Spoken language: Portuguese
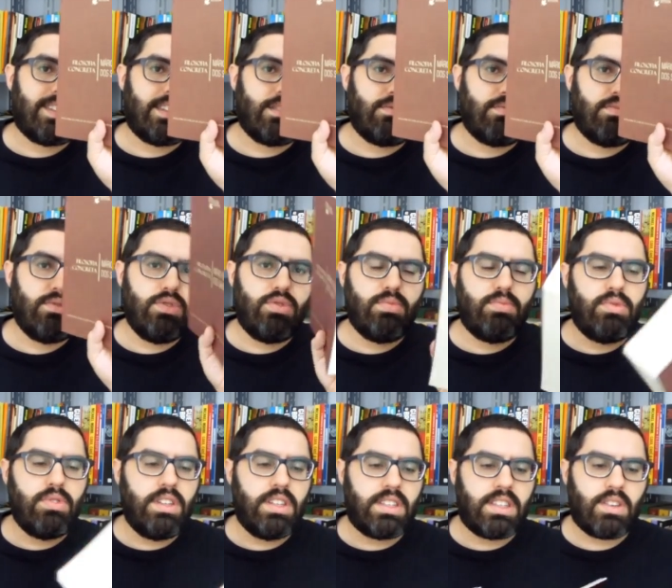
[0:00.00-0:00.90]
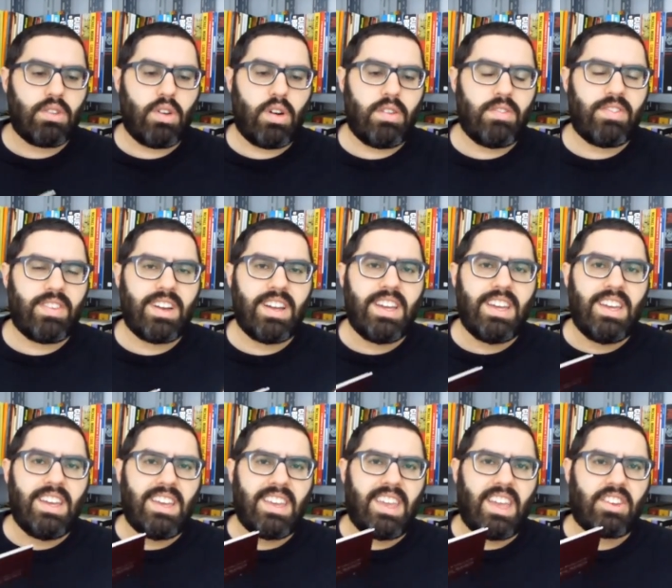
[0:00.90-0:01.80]
edição muito bonita, nova,
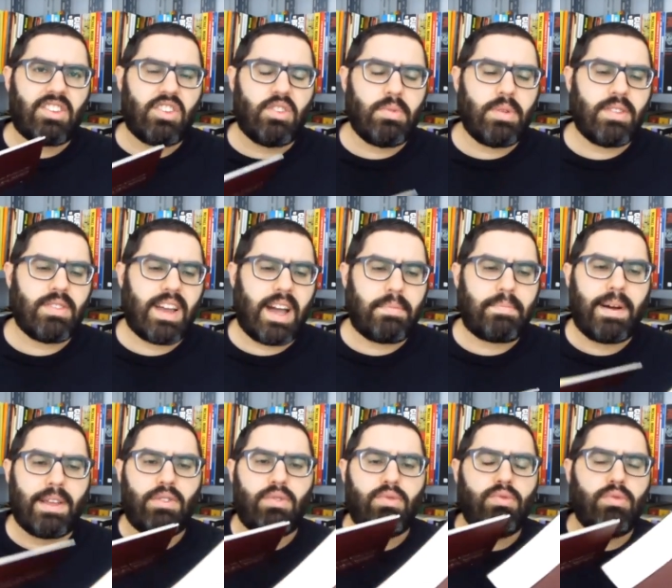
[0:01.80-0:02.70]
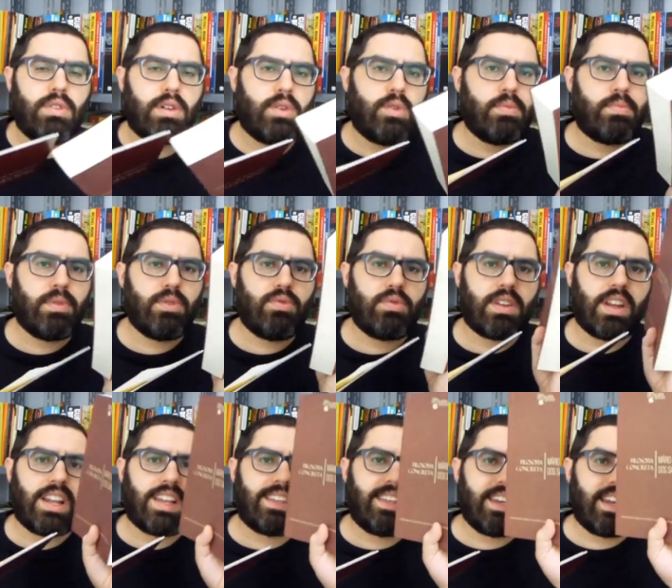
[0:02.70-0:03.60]
que acho que não me engano capa dura, com
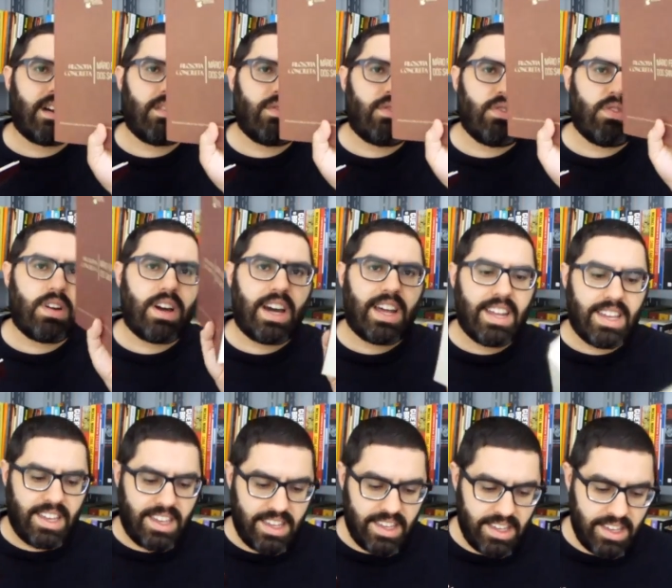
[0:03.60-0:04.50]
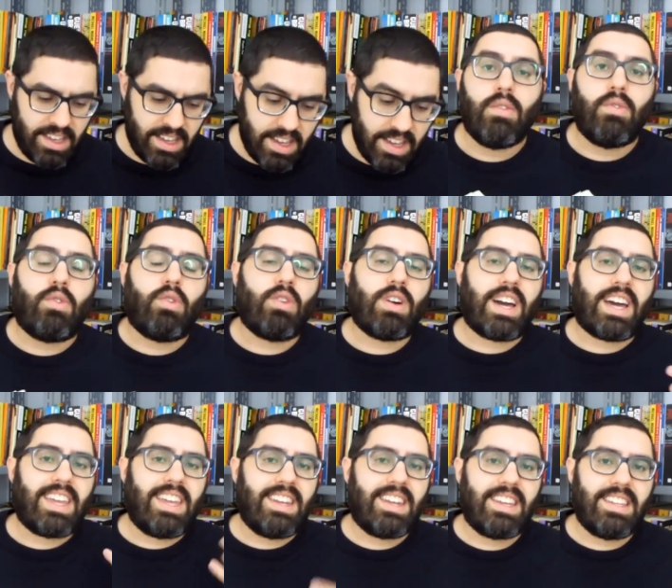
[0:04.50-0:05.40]
pintura lateral. Vou colocar aqui, vou colocar
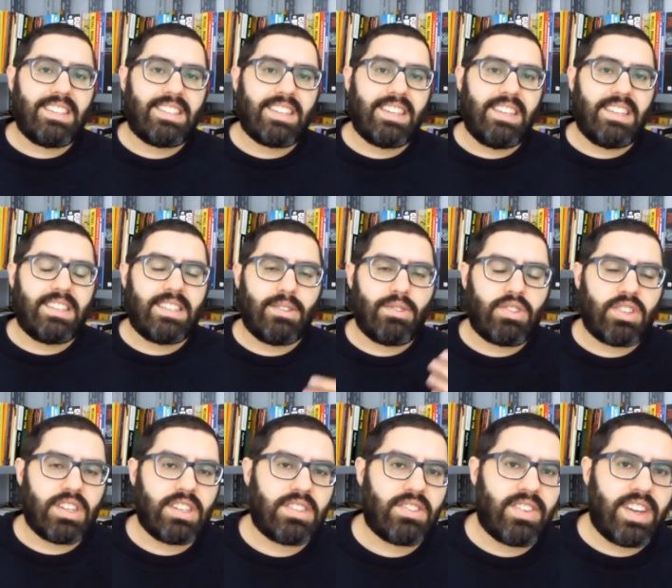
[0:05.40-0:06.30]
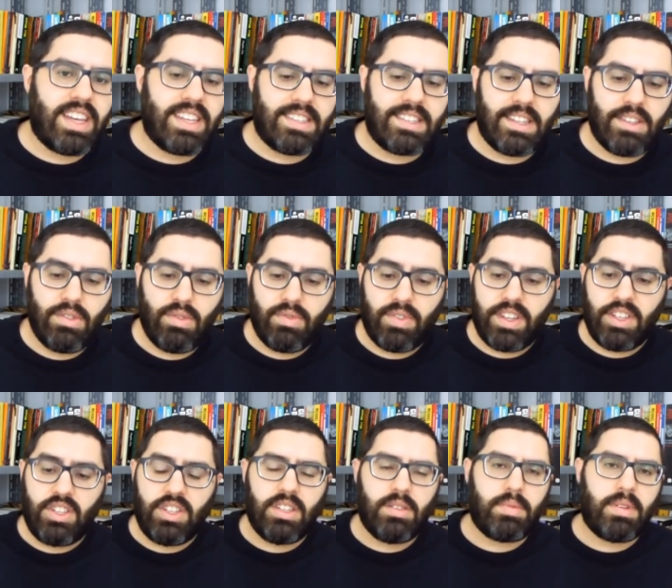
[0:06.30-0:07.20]
aqui na descrição se já estiver sendo
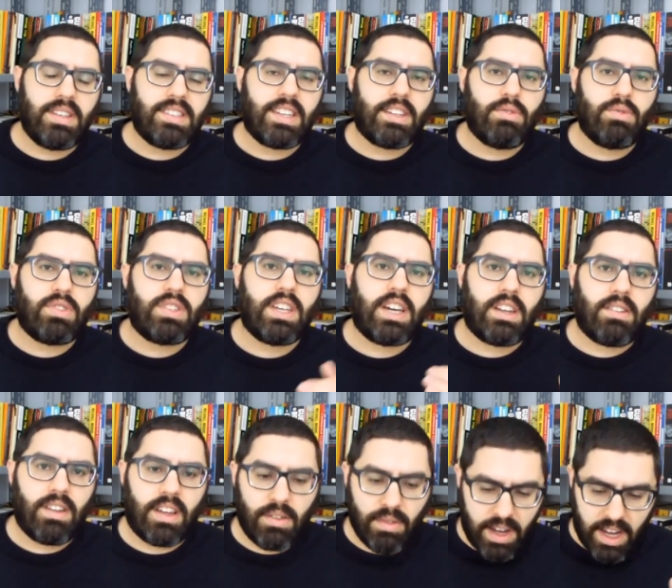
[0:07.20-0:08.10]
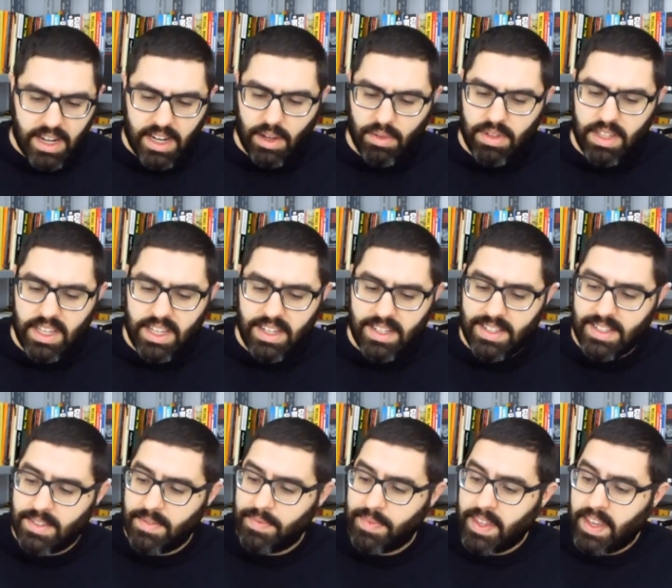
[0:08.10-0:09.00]
vendida, porque eles anunciaram lá no canal
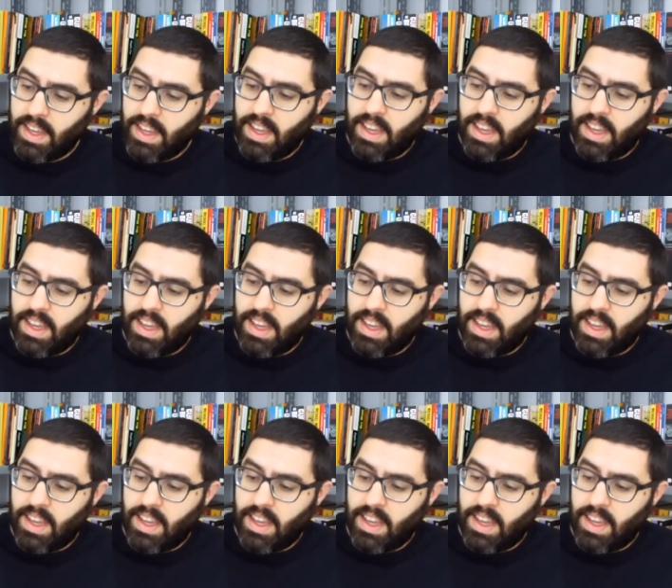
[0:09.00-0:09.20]
deles.